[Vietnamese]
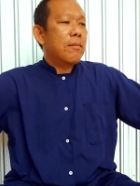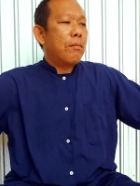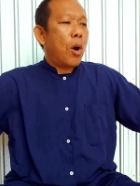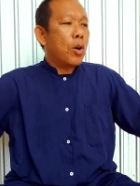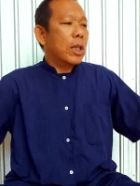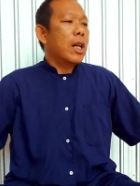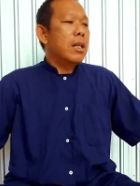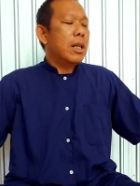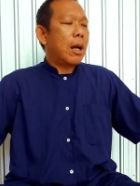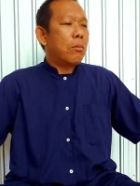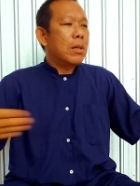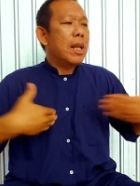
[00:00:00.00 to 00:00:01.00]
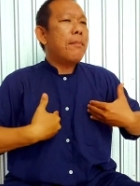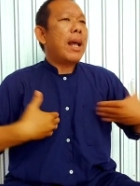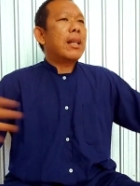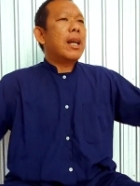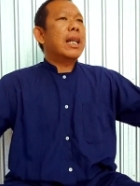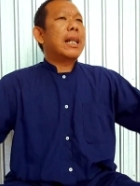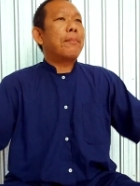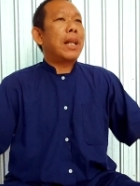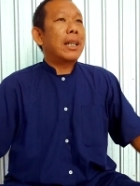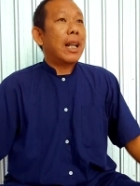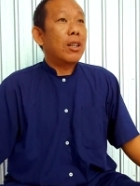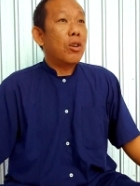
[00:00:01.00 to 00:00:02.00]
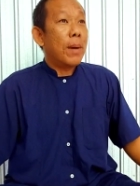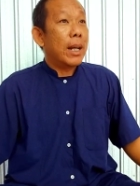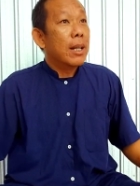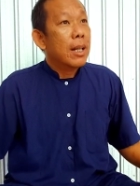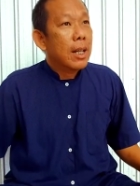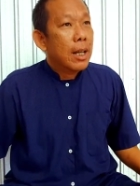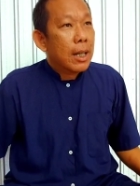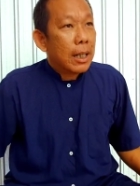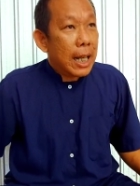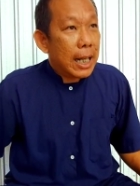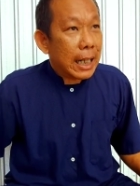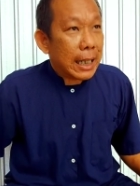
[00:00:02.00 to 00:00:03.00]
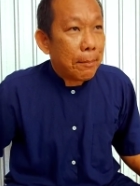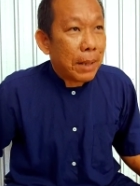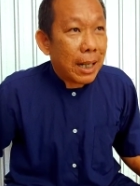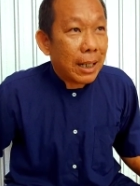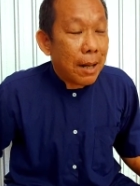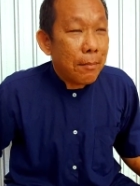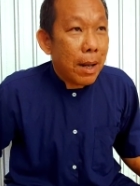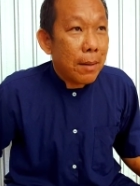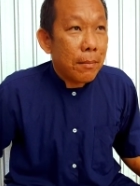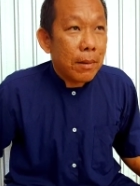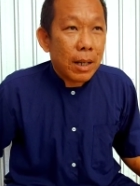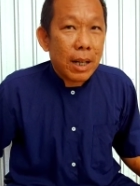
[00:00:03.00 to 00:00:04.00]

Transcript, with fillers: mọi thứ không dính mắc tới cái tâm thanh tịnh của mình thì cái tâm thanh tịnh mình